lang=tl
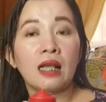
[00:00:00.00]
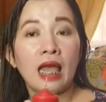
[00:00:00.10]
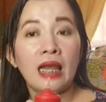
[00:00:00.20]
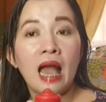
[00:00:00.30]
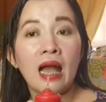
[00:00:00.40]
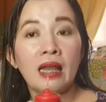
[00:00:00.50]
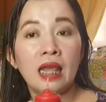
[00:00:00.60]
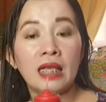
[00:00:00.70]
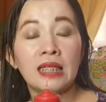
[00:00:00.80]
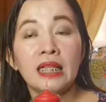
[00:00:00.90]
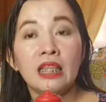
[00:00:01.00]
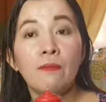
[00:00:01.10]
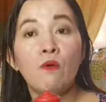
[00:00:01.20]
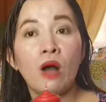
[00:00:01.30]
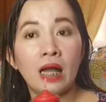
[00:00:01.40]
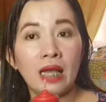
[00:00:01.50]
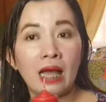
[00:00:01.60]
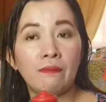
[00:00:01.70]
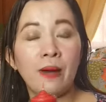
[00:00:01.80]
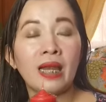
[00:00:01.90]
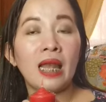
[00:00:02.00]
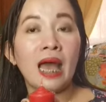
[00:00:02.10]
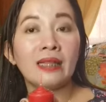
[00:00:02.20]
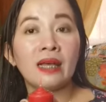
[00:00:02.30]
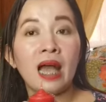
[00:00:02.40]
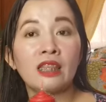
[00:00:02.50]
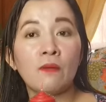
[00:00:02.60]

kailangan na sindi po kaagad para lahat ng